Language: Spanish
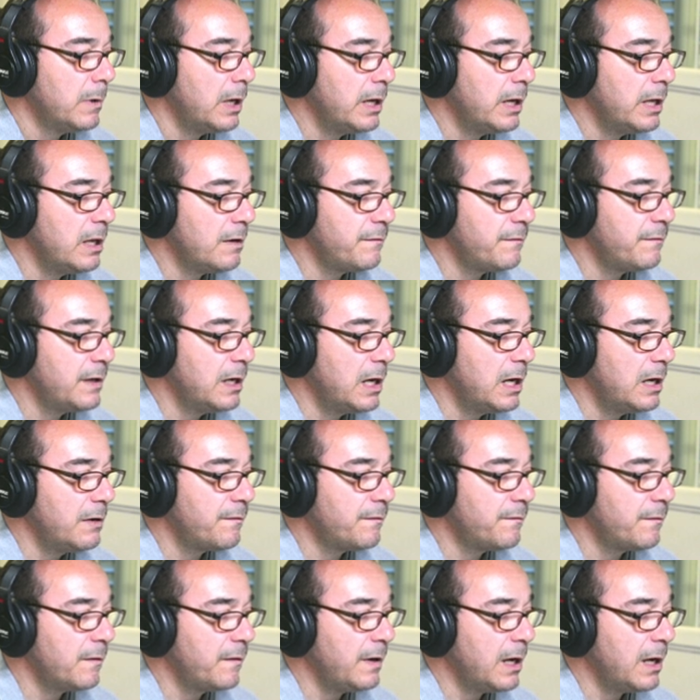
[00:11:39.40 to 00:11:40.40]
Y al final,
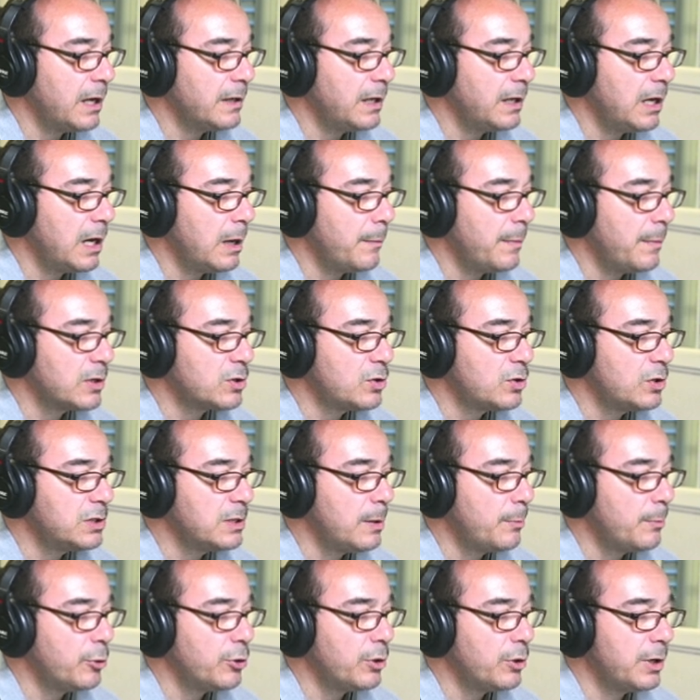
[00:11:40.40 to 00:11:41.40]
fíjate, la pasó y
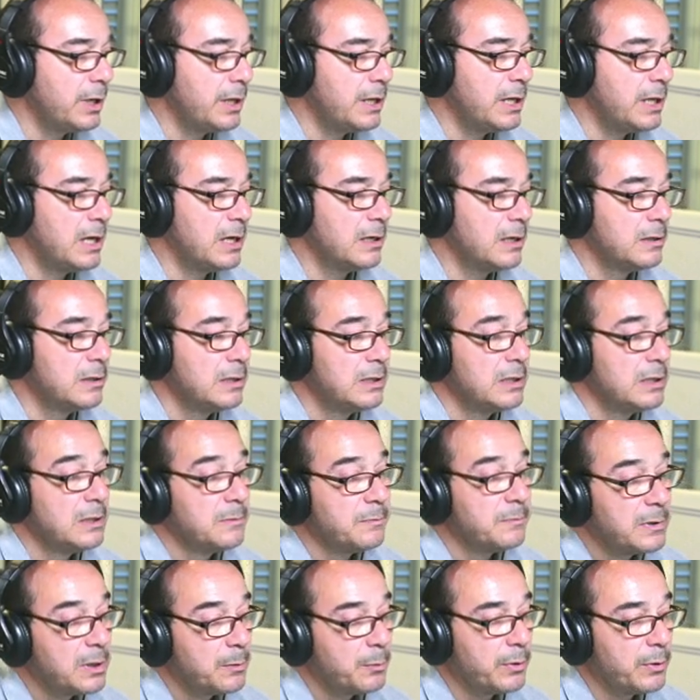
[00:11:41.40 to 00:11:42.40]
se apoyó en ella.
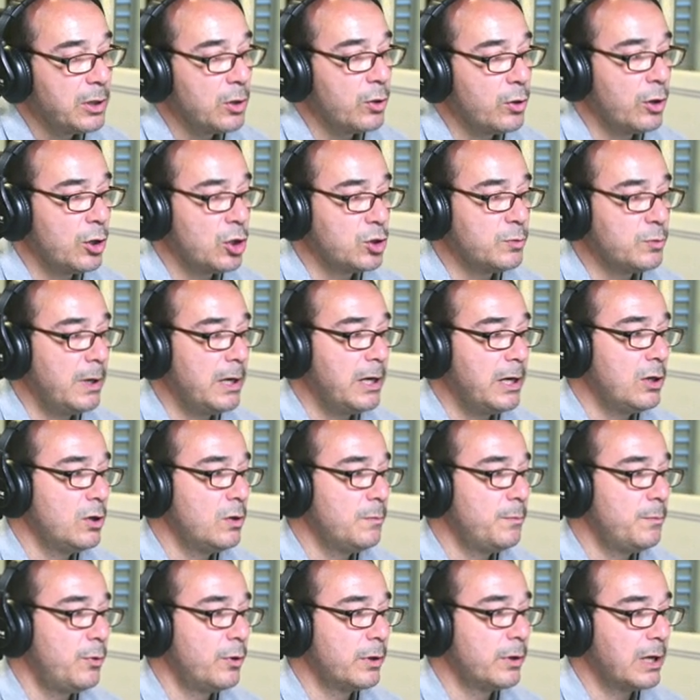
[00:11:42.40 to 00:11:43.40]
Pero pues digo que no es
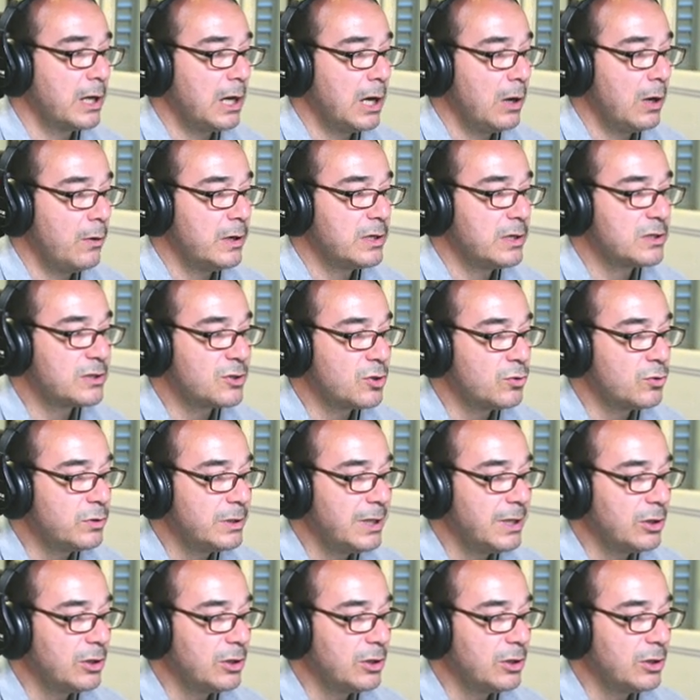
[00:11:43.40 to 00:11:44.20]
válido porque, claro, son